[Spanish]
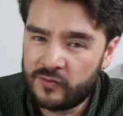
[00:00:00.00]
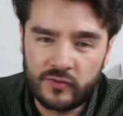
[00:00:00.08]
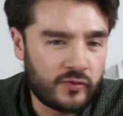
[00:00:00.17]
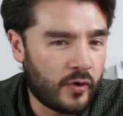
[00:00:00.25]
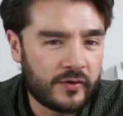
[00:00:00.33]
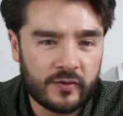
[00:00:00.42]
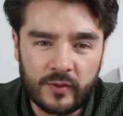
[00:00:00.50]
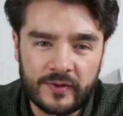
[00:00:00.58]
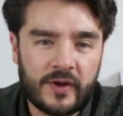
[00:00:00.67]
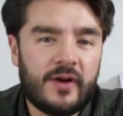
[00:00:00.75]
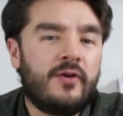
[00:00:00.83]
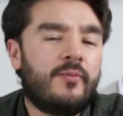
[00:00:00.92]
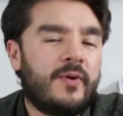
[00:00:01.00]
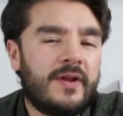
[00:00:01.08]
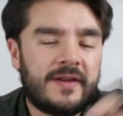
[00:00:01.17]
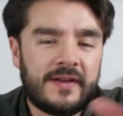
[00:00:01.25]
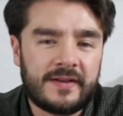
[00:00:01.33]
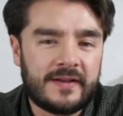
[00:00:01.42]
todo es un cuestionario,
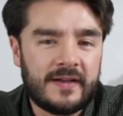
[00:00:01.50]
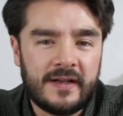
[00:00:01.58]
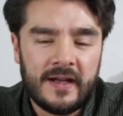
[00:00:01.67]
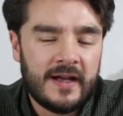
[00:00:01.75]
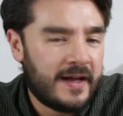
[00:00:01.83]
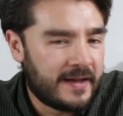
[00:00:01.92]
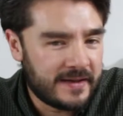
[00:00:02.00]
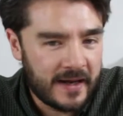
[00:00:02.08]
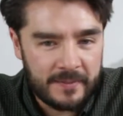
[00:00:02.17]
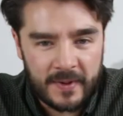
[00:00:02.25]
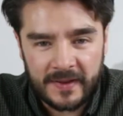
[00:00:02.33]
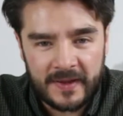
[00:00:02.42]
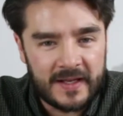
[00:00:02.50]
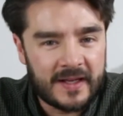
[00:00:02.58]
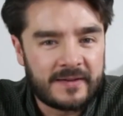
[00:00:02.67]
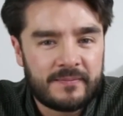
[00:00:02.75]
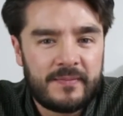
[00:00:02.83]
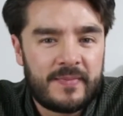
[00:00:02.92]
puedes, este, ya hay
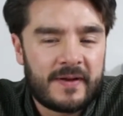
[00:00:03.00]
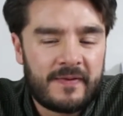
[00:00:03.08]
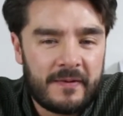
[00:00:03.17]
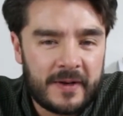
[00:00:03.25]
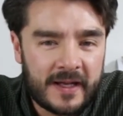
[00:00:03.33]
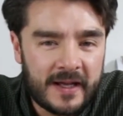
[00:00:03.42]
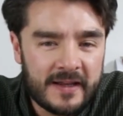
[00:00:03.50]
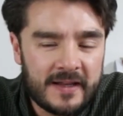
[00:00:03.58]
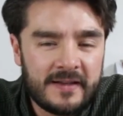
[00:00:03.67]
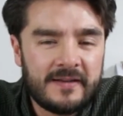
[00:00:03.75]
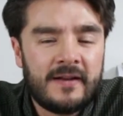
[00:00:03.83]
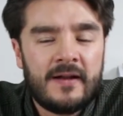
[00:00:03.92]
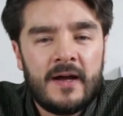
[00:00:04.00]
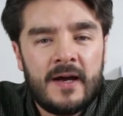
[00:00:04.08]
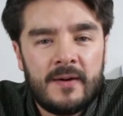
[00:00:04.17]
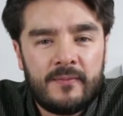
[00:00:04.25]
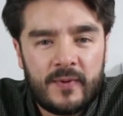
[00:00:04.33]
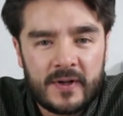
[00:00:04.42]
plantillas prefabricadas
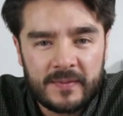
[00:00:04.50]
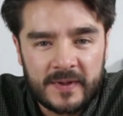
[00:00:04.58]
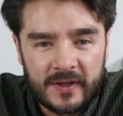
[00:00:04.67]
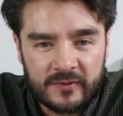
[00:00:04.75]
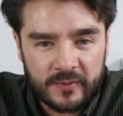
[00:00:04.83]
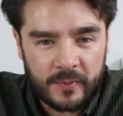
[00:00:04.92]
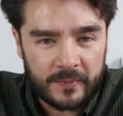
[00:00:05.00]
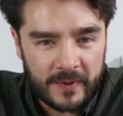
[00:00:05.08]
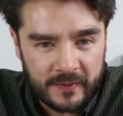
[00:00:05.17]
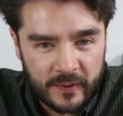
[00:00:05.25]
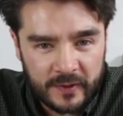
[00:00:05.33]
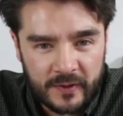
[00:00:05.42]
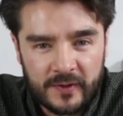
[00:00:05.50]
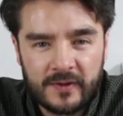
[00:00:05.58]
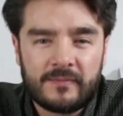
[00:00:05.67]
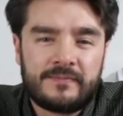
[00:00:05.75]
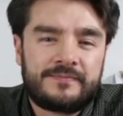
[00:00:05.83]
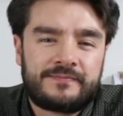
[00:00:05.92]
puedes meter tus propias
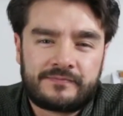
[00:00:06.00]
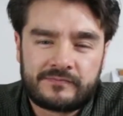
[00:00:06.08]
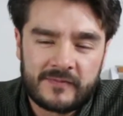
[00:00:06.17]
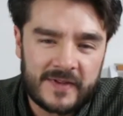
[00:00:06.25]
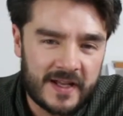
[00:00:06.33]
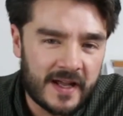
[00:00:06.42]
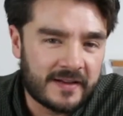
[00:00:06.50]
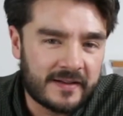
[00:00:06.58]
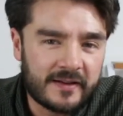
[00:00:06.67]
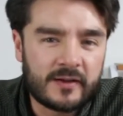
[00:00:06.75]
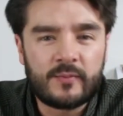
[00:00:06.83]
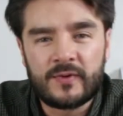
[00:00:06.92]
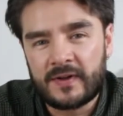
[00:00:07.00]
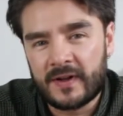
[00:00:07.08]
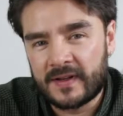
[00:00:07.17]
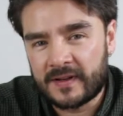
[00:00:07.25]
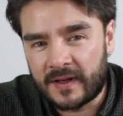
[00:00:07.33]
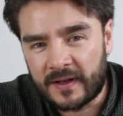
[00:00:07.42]
fotos. Si haces eso, pues te
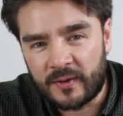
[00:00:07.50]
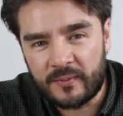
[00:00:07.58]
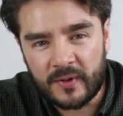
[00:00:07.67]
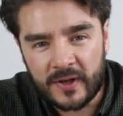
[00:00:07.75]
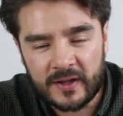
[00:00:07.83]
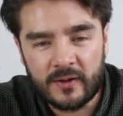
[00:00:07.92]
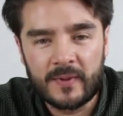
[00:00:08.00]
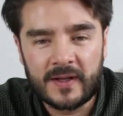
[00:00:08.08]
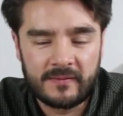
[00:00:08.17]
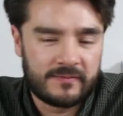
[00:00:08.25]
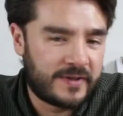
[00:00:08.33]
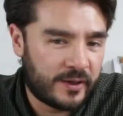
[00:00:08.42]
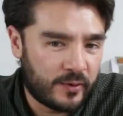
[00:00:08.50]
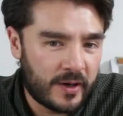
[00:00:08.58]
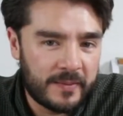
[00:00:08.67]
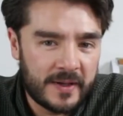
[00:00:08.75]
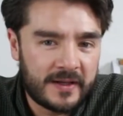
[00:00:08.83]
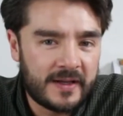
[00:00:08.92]
vas a tardar un poquito más,
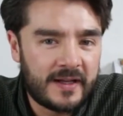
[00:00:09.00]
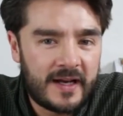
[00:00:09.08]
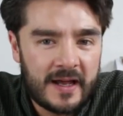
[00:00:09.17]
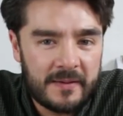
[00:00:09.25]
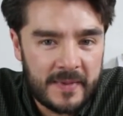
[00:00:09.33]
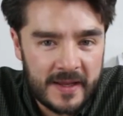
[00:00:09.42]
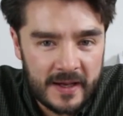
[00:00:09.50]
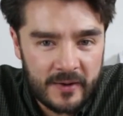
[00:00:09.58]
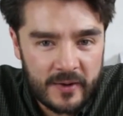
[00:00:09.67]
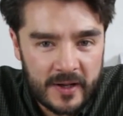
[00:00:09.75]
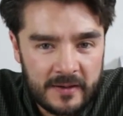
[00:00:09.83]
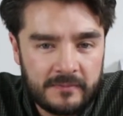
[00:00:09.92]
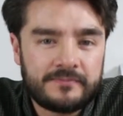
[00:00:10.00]
seguramente de la media hora.